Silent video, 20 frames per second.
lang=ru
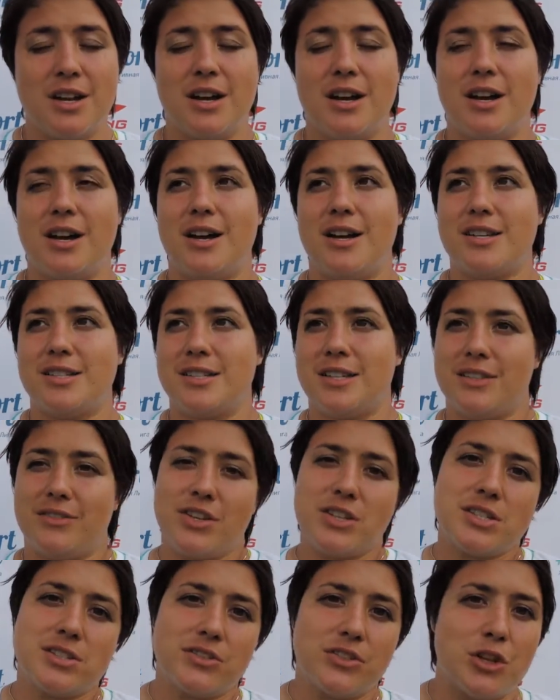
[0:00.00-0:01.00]
А,
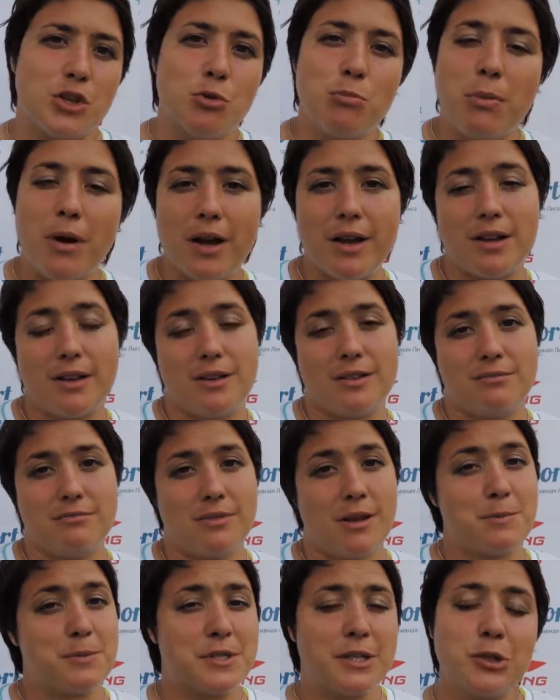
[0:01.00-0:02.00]
соответственно, любая,
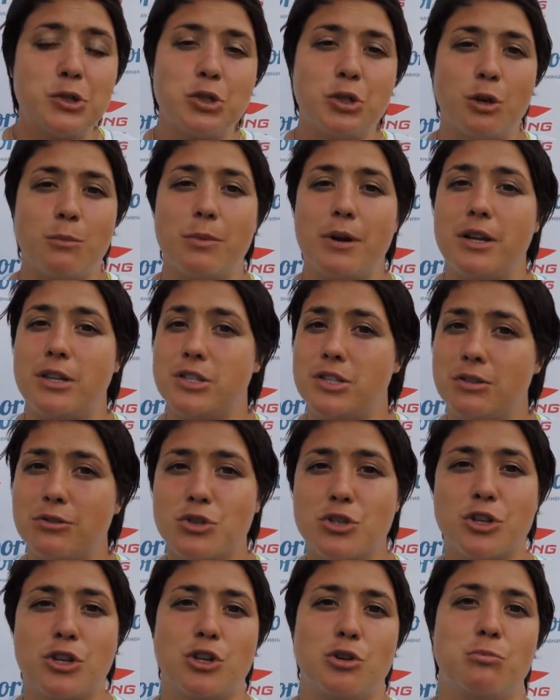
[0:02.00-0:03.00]
абсолютно любая
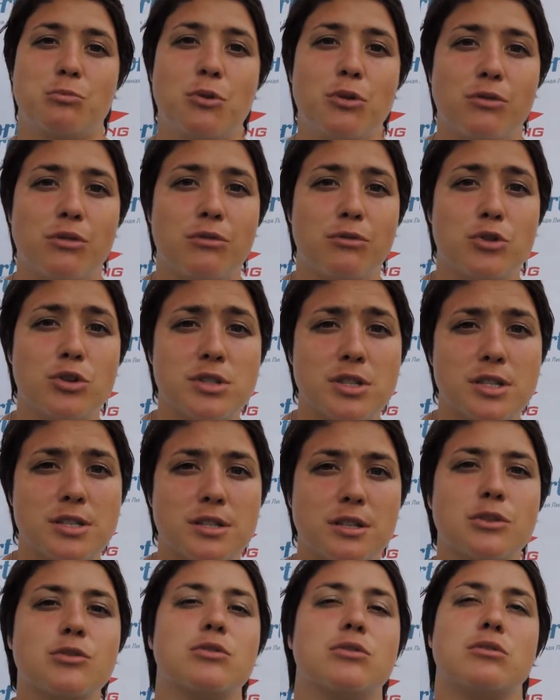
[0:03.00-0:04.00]
девушка любого
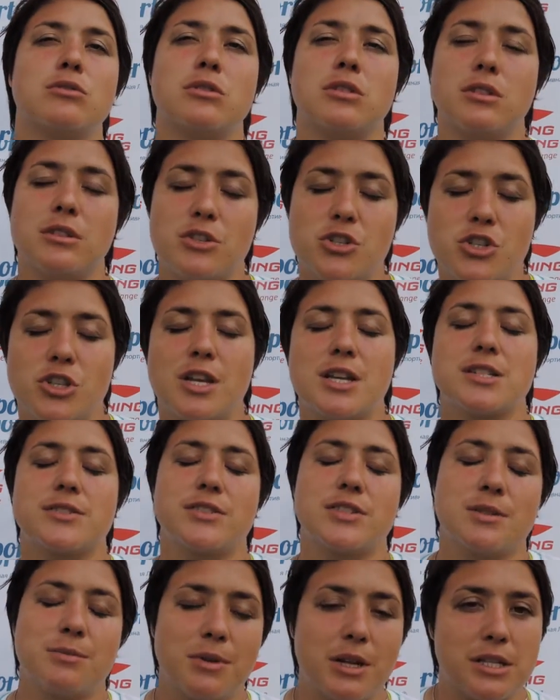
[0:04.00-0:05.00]
возраста, ну, а, начиная с
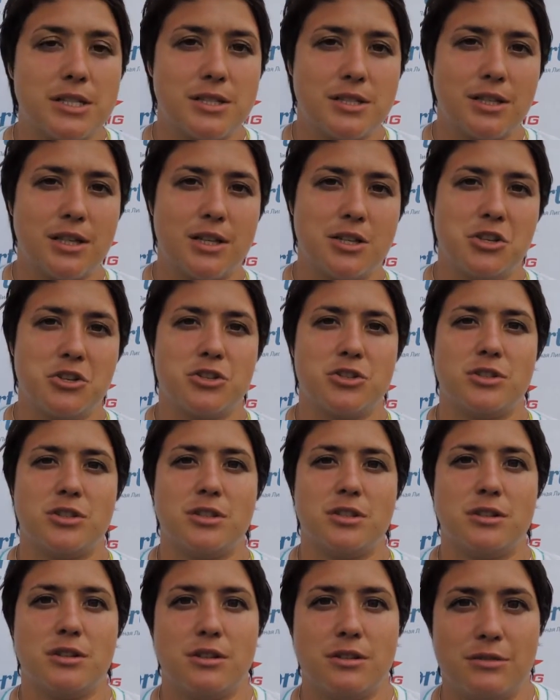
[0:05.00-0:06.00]
18,
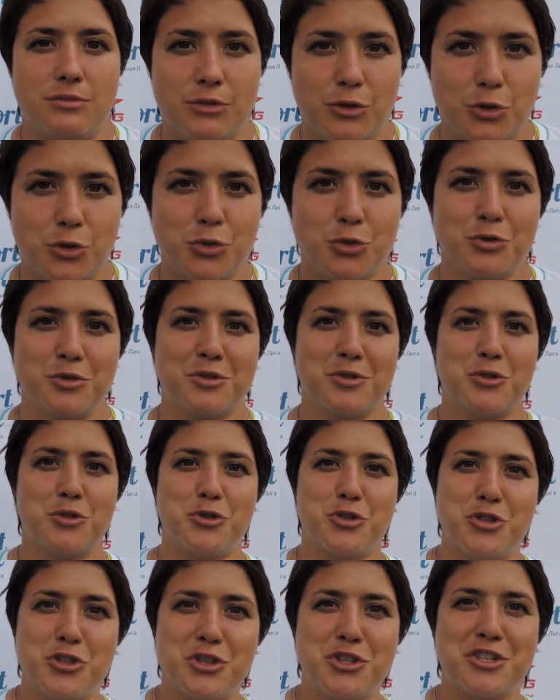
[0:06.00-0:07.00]
конечно, а, ввиду
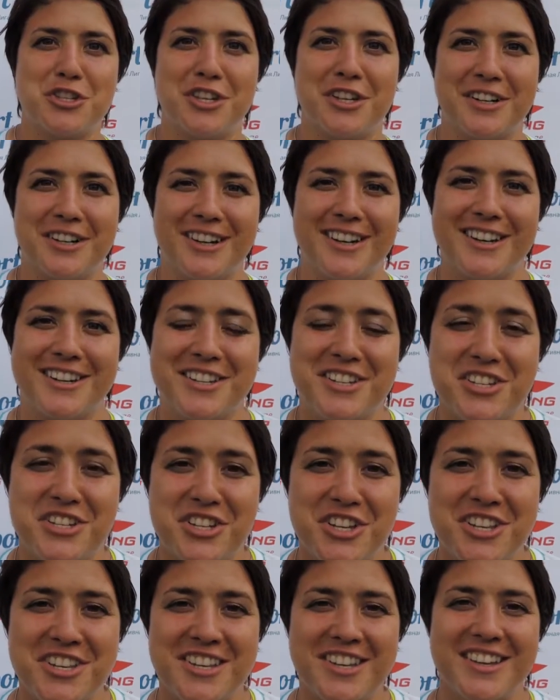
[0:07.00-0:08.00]
юридических
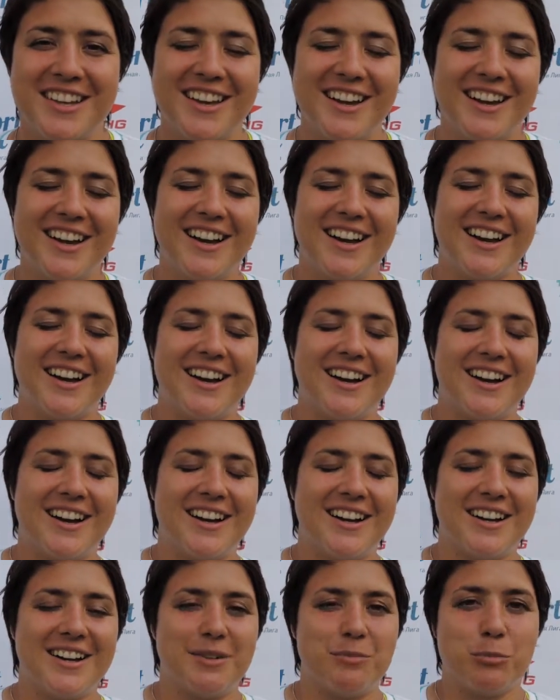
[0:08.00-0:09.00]
ограничений,
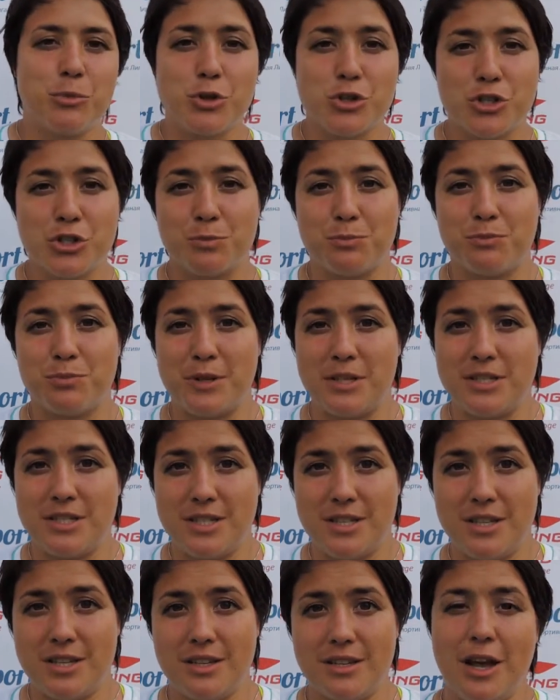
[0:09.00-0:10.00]
может
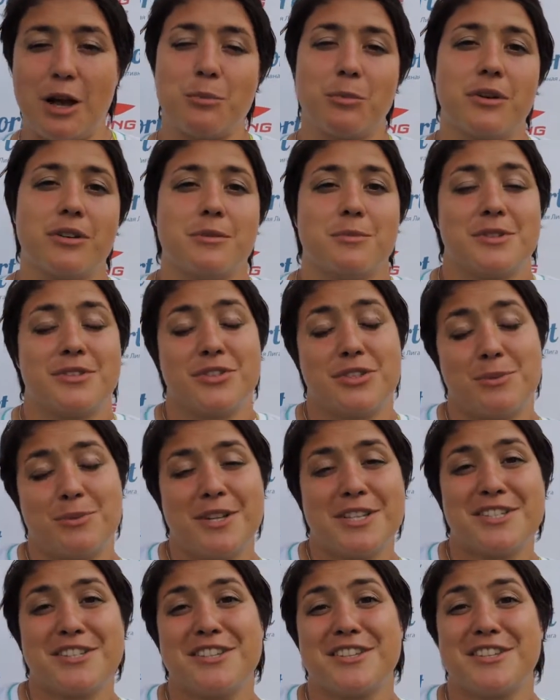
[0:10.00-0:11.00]
прийти, как мы говорим, с
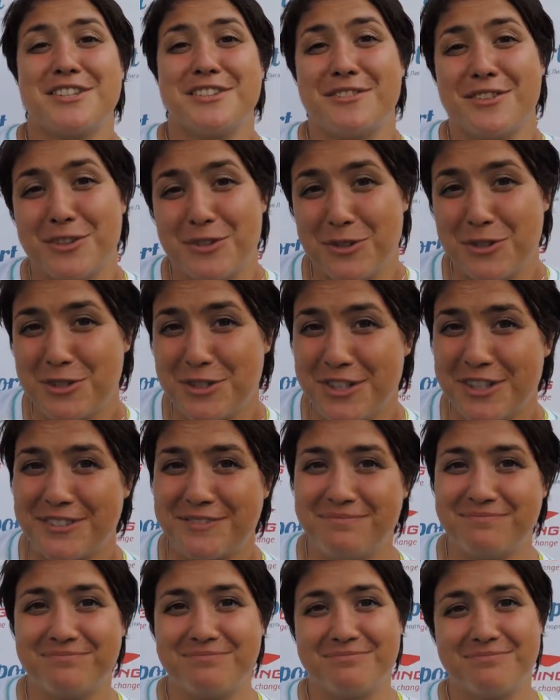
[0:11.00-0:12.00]
18 до 90.
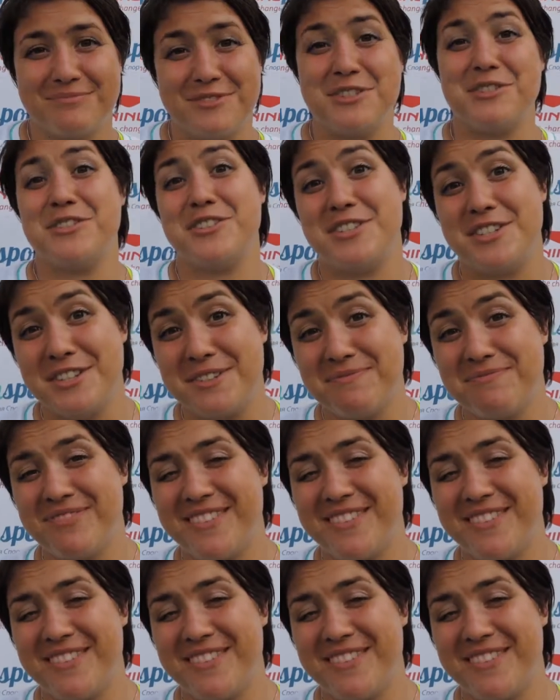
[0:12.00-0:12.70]
9.